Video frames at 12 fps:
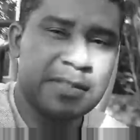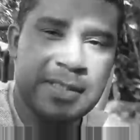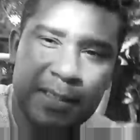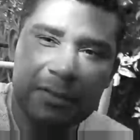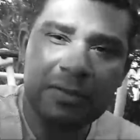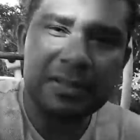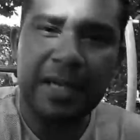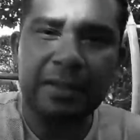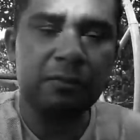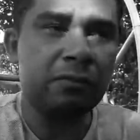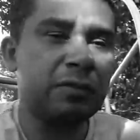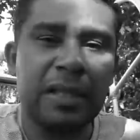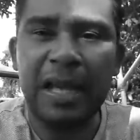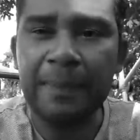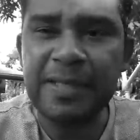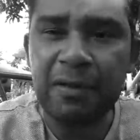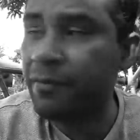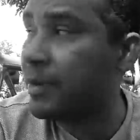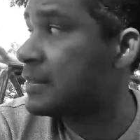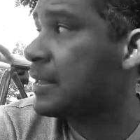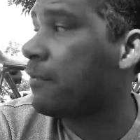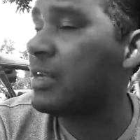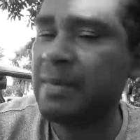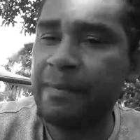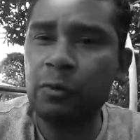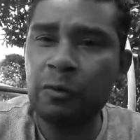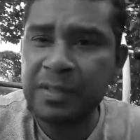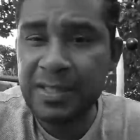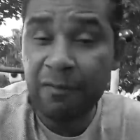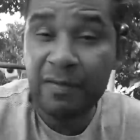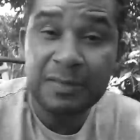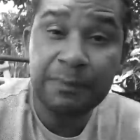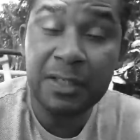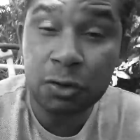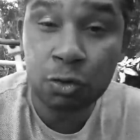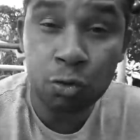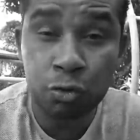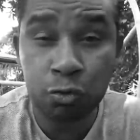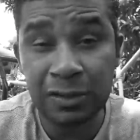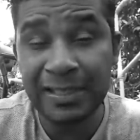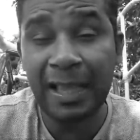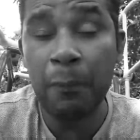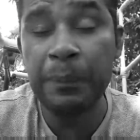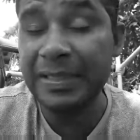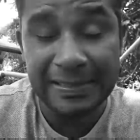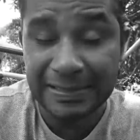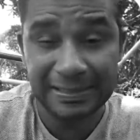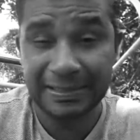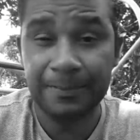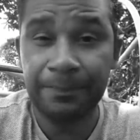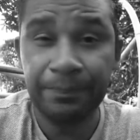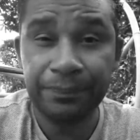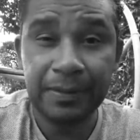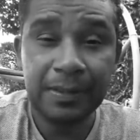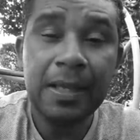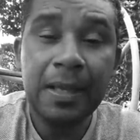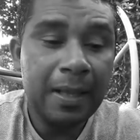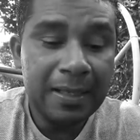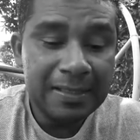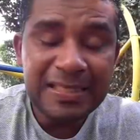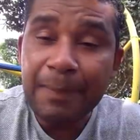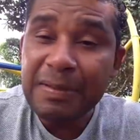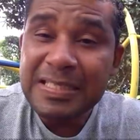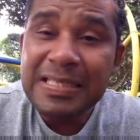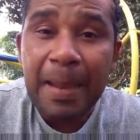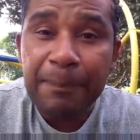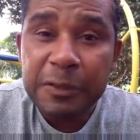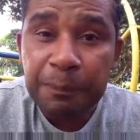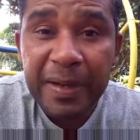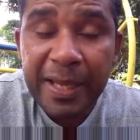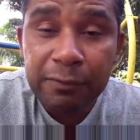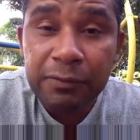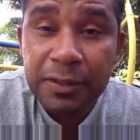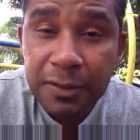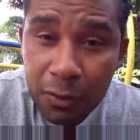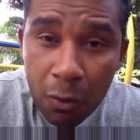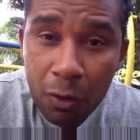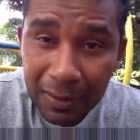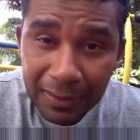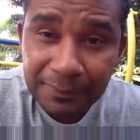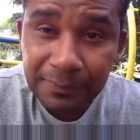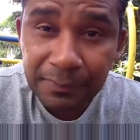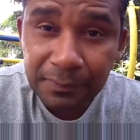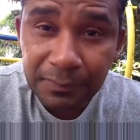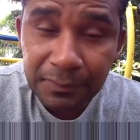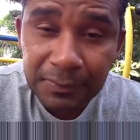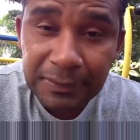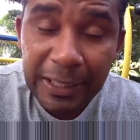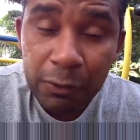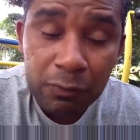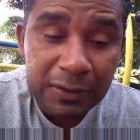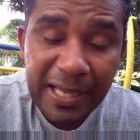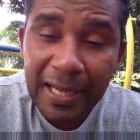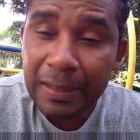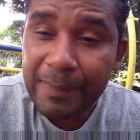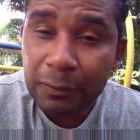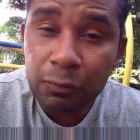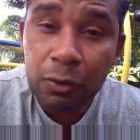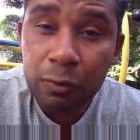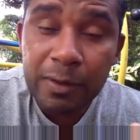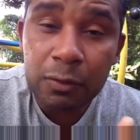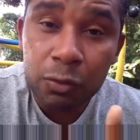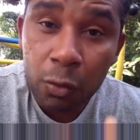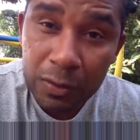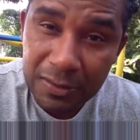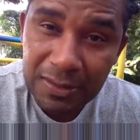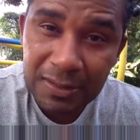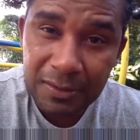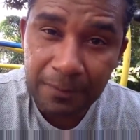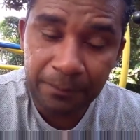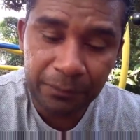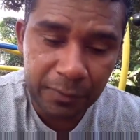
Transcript: Dizer que na sua cidade não, não tem lápis é conversa. Você conversa pra boi dormir. Você é conversa de preguiçoso. Você tá com preguiça. Sabe esse lápis preto de escola? Tem um que tem a gramatura número 2.